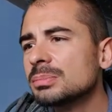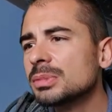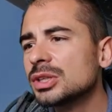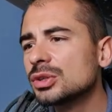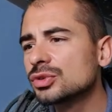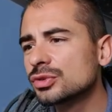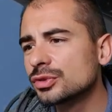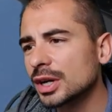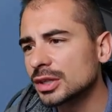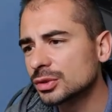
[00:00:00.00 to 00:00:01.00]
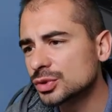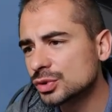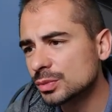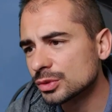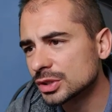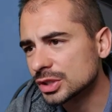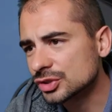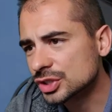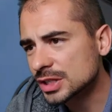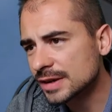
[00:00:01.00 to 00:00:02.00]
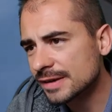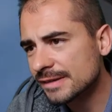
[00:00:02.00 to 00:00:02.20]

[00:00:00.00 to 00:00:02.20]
Maintenant je vais faire attention à mon énergie.